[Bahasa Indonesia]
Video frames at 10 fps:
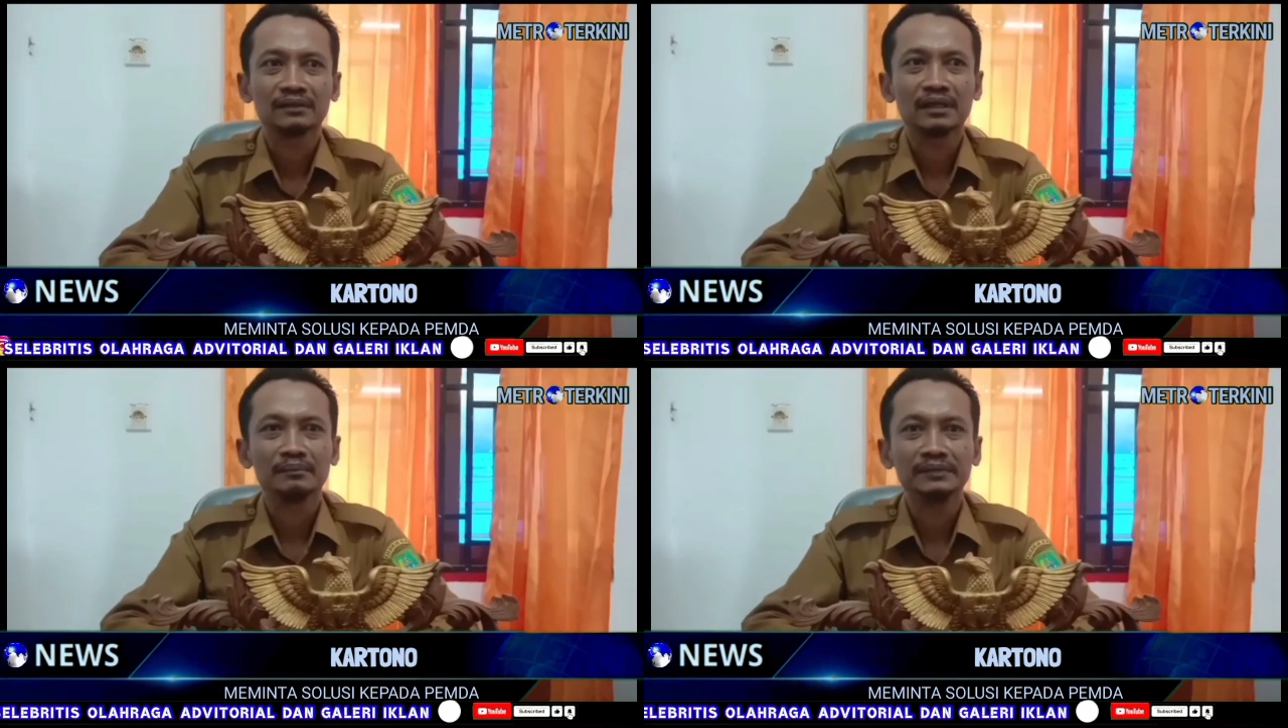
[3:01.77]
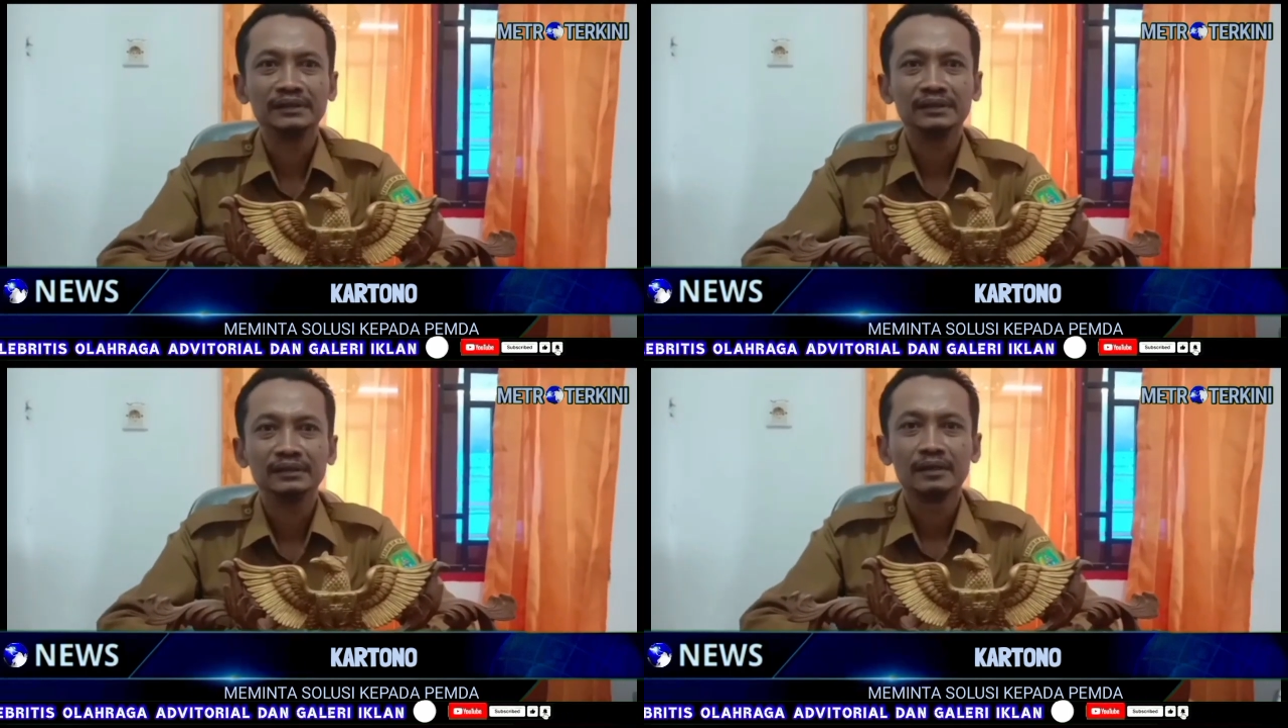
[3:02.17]
kami
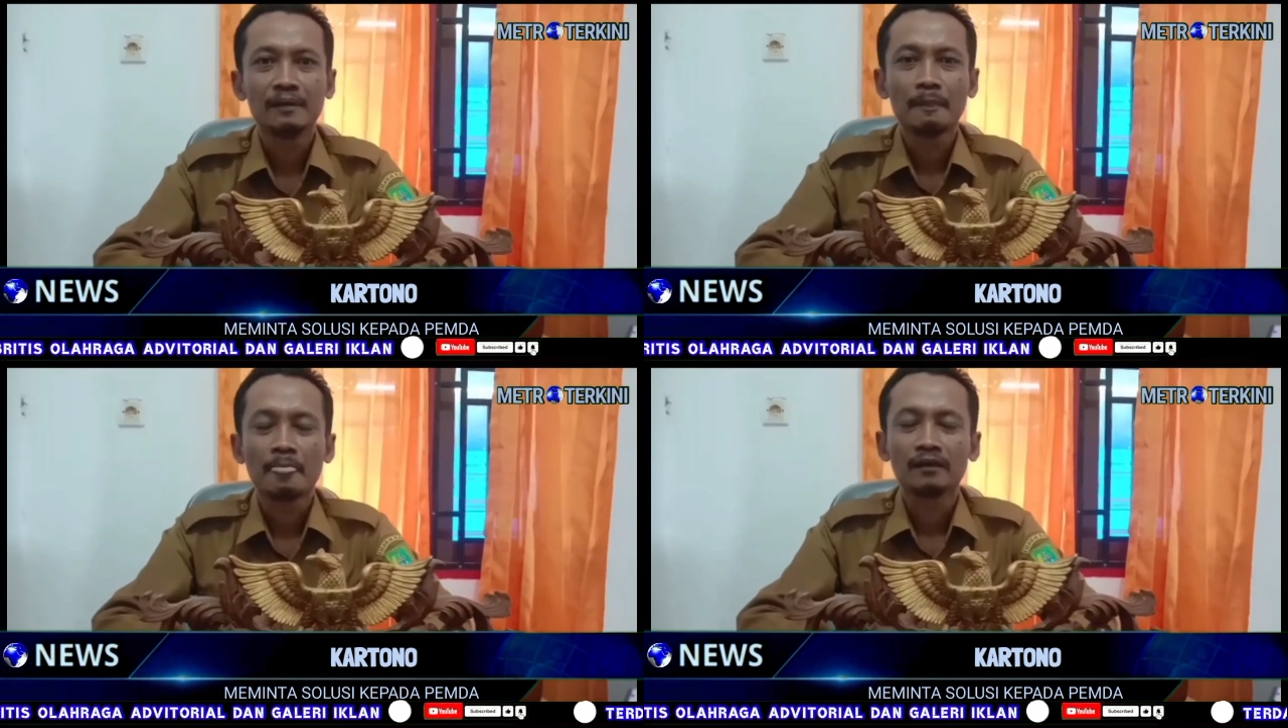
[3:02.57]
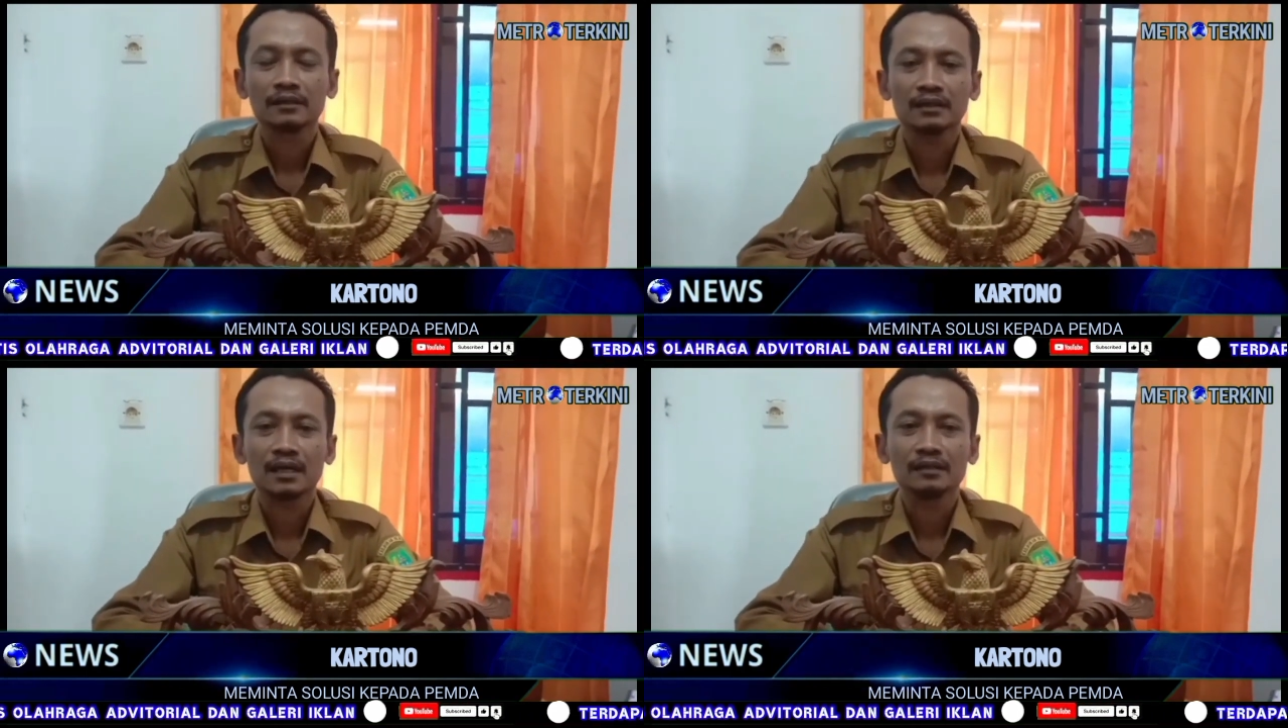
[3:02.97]

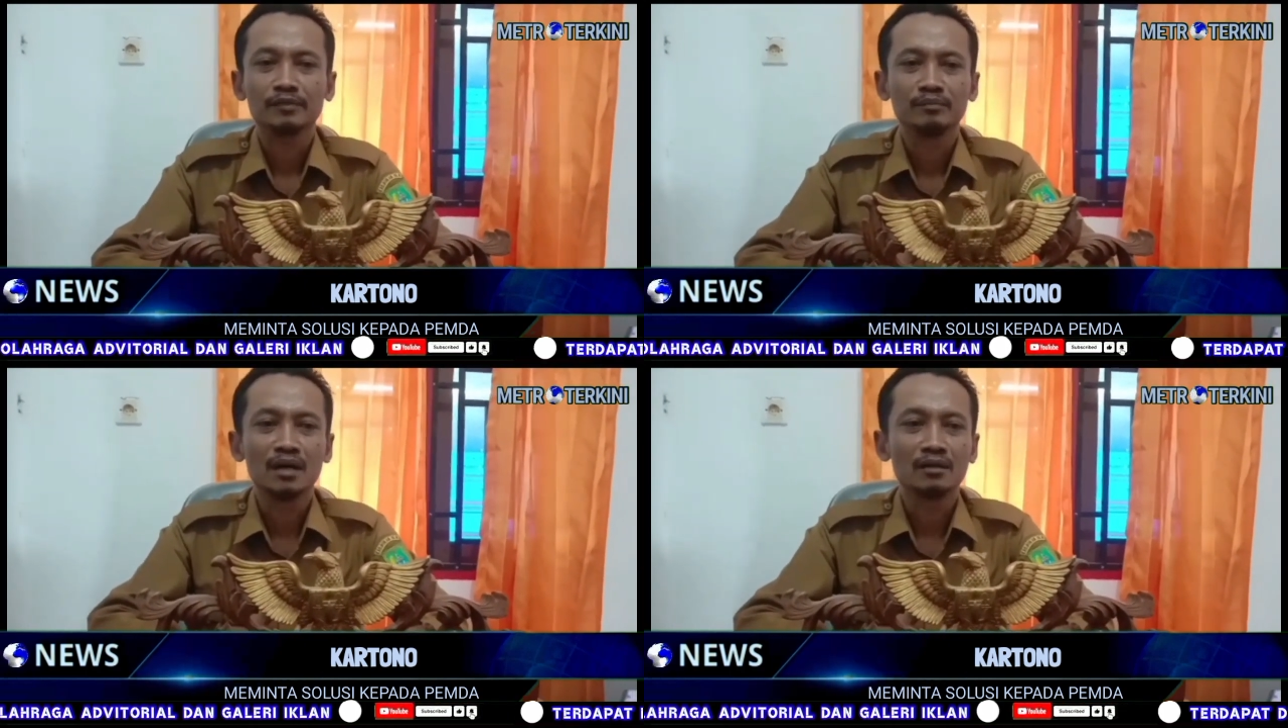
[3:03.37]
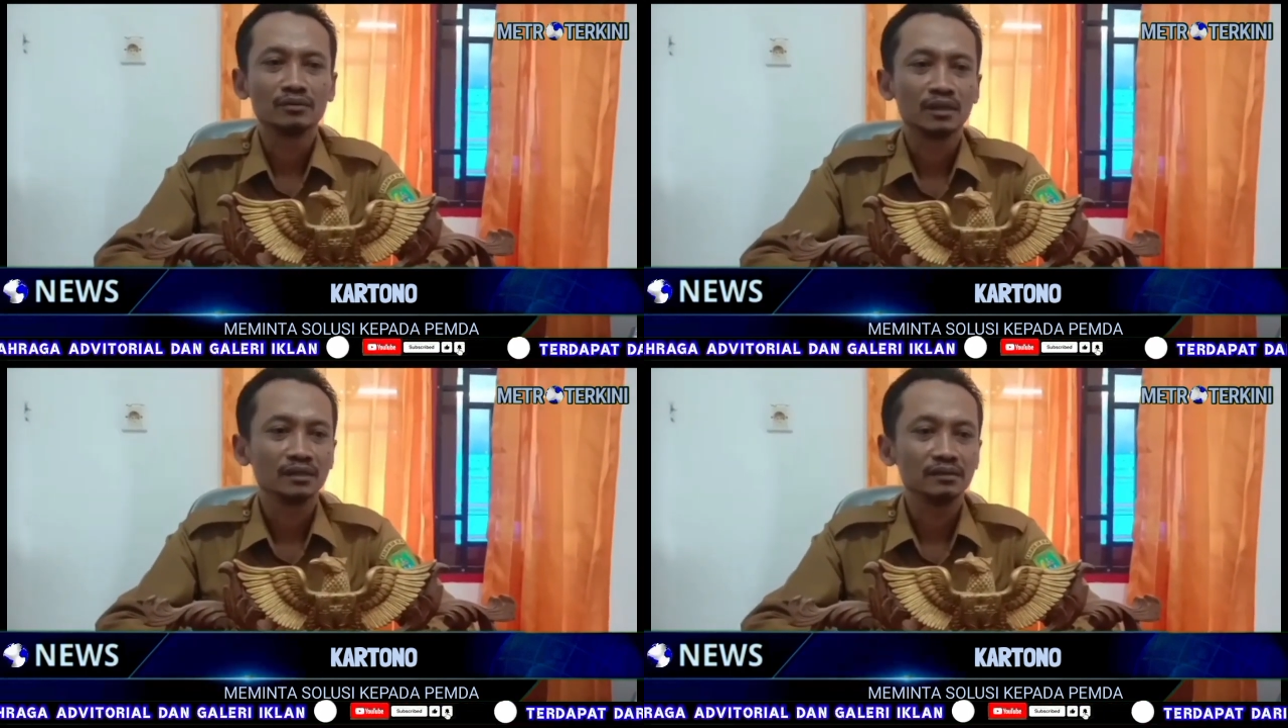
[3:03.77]
terkait
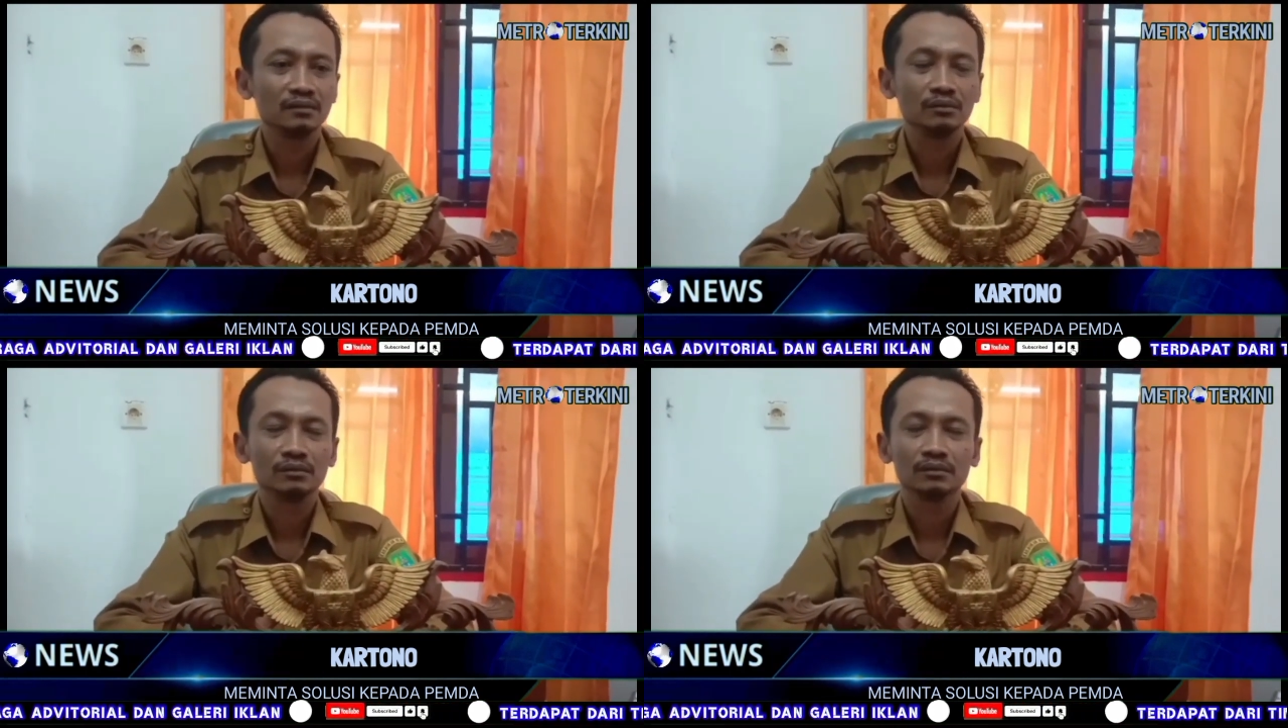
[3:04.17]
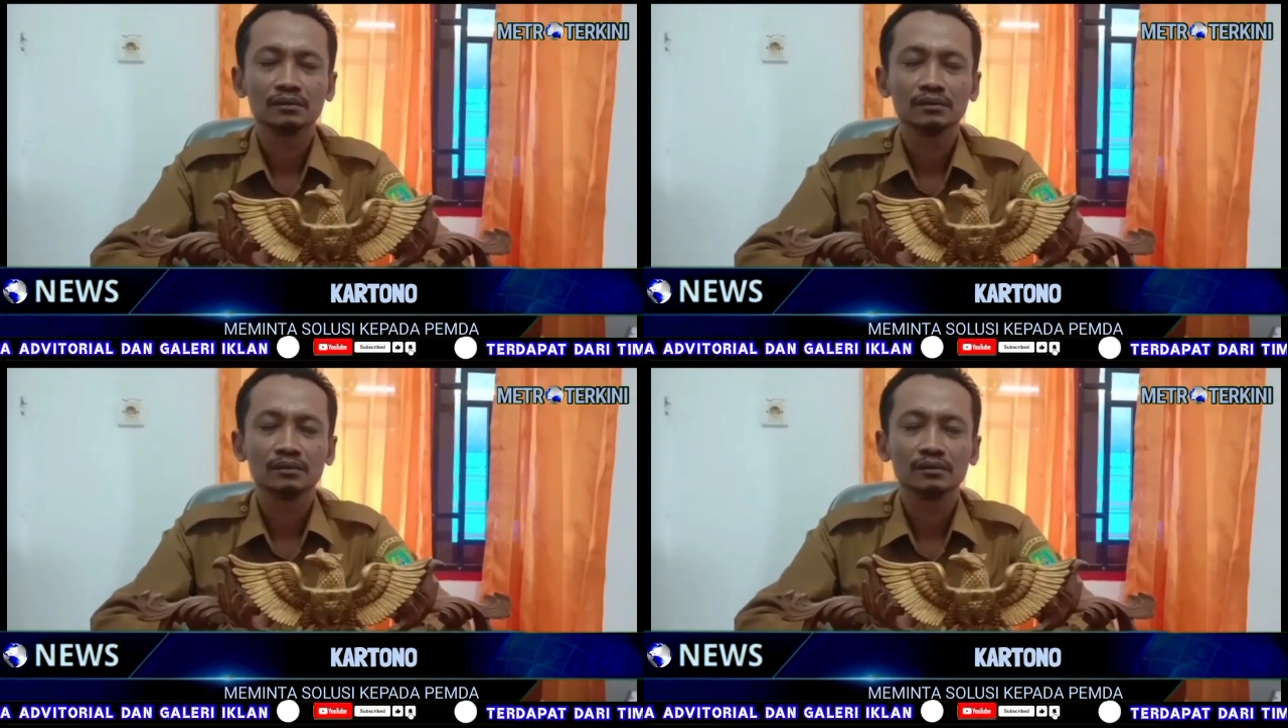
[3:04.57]
pembangunan itu